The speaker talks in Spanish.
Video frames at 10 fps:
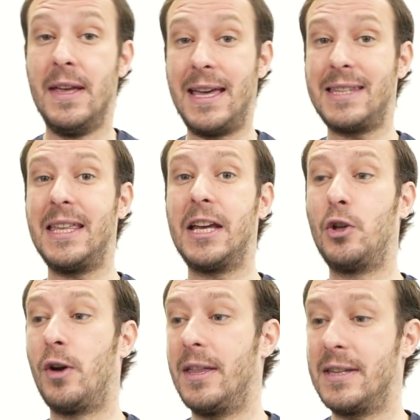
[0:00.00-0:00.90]
Es
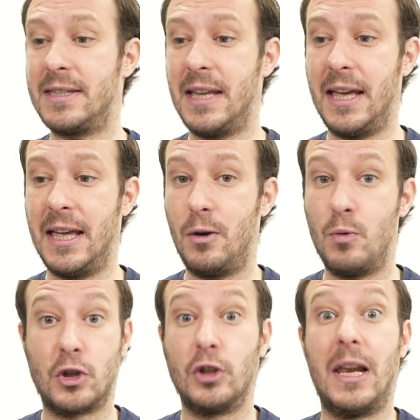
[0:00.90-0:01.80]
cierto que desde
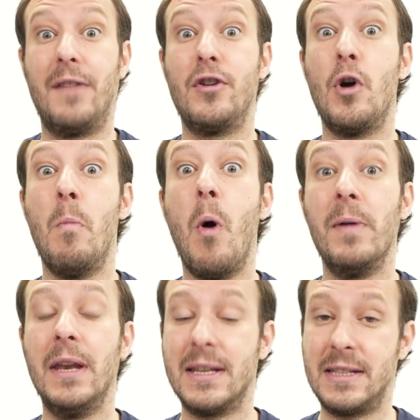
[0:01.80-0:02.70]
nuestro teléfono
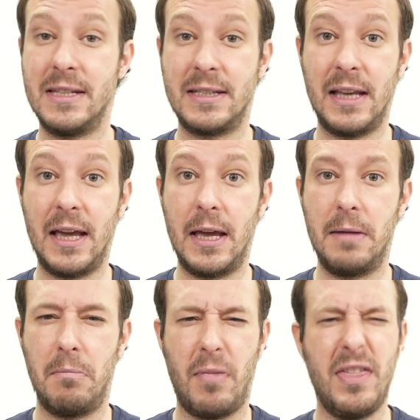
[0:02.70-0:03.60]
móvil
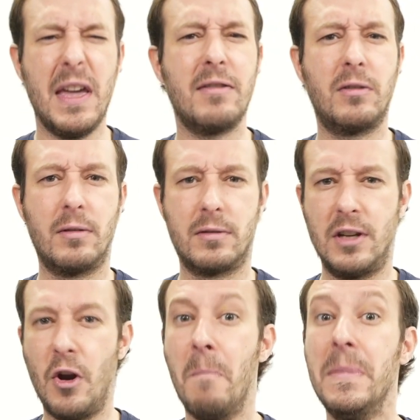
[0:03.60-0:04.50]
existen cientos,
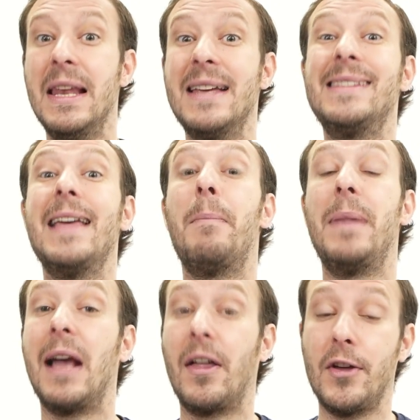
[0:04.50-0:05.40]
si no miles de
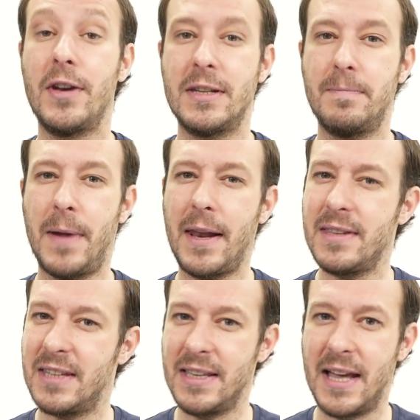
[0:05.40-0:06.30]
aplicaciones para
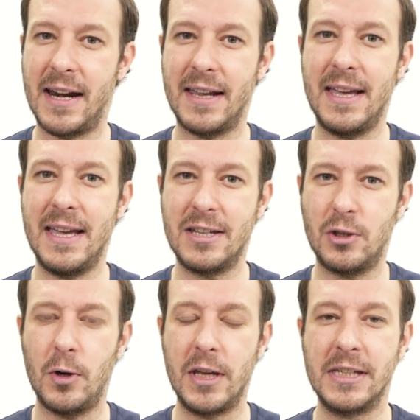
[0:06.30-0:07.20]
diseñar
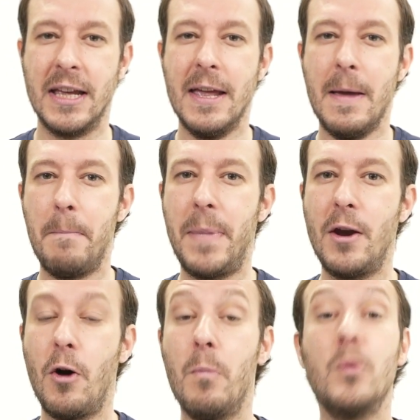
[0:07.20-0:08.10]
stories,
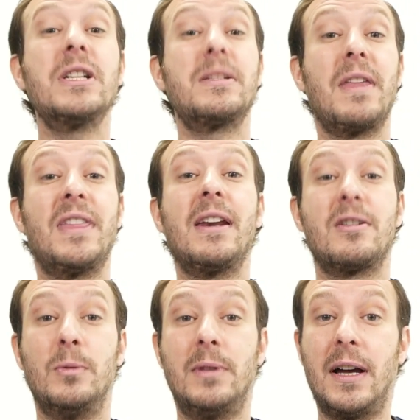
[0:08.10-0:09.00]
pero muchas veces
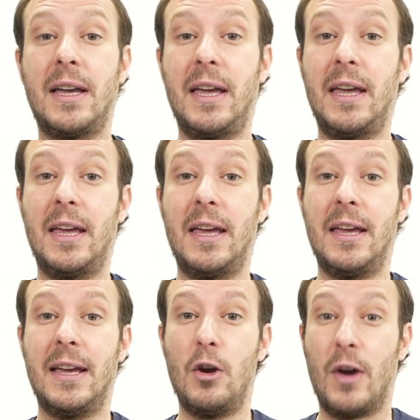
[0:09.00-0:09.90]
resulta
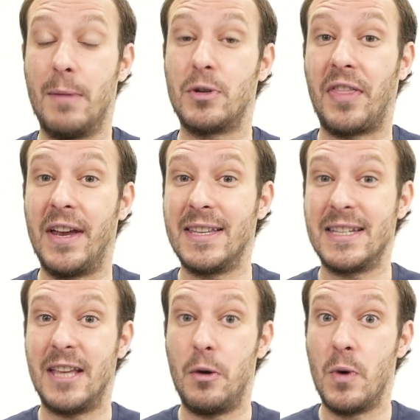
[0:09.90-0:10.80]
que lo queremos hacer
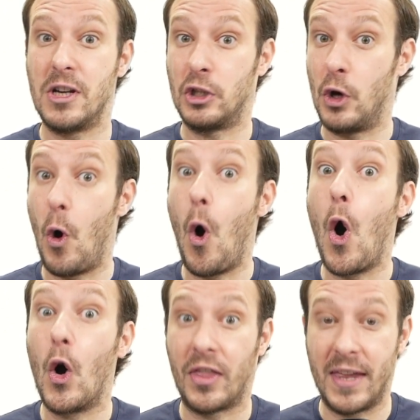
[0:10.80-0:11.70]
desde nuestro
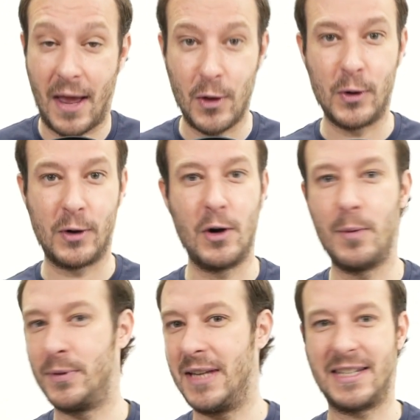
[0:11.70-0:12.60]
ordenador,
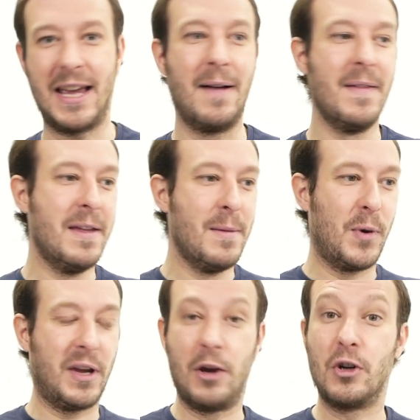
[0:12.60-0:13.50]
¿no? Ya sea
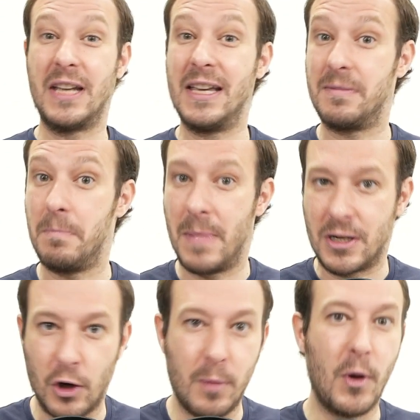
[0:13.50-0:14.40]
porque nos es
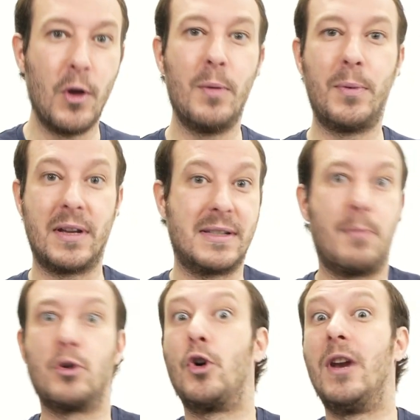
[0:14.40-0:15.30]
más cómodo, porque
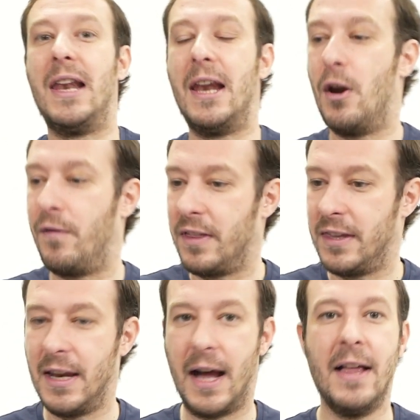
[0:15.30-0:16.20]
estamos con él en la
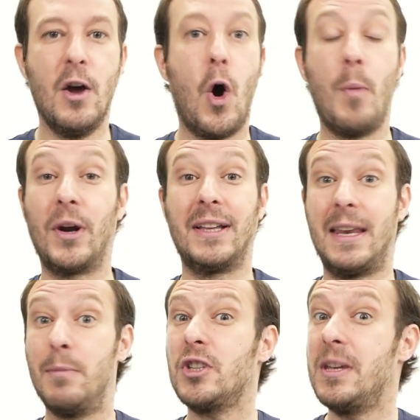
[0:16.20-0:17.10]
oficina o porque
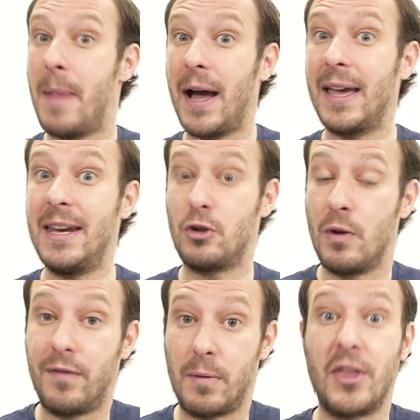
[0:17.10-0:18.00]
tenemos imágenes o
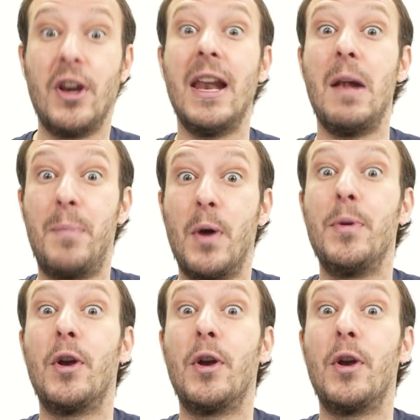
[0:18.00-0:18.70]
información en el propio